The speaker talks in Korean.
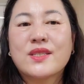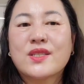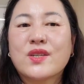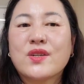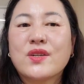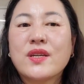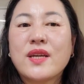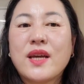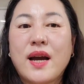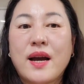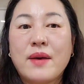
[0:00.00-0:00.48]

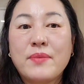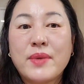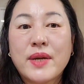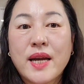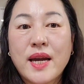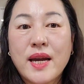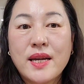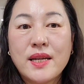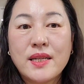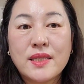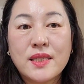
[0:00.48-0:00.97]
저희
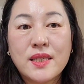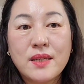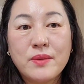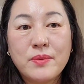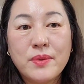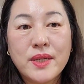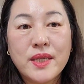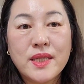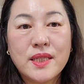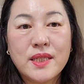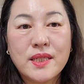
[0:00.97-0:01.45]
아비가일
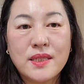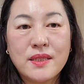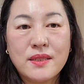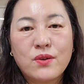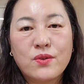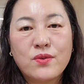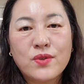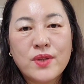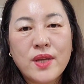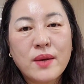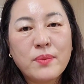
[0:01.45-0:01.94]

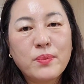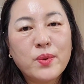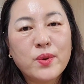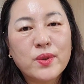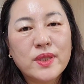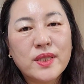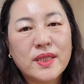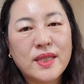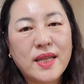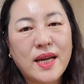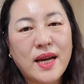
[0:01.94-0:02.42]
티비는
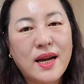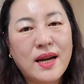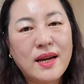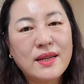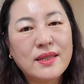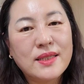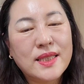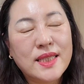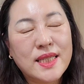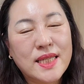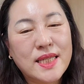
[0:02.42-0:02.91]

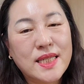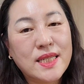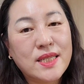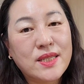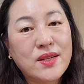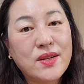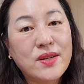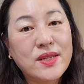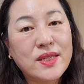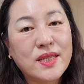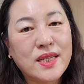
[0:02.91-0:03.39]
휴대폰이나
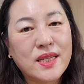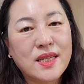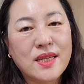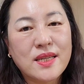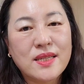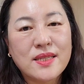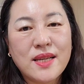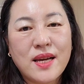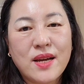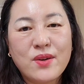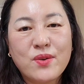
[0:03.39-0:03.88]
디지털
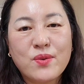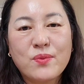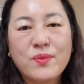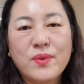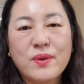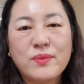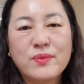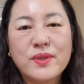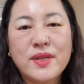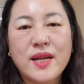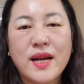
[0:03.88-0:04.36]
기기
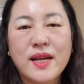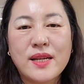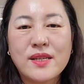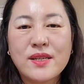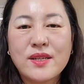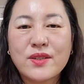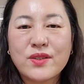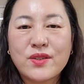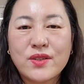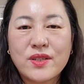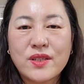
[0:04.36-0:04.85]
사용법을
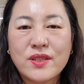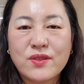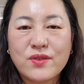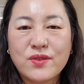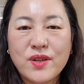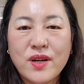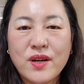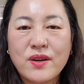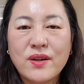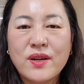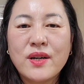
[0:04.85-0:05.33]

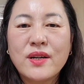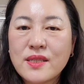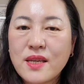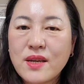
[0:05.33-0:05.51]
알려드리고요.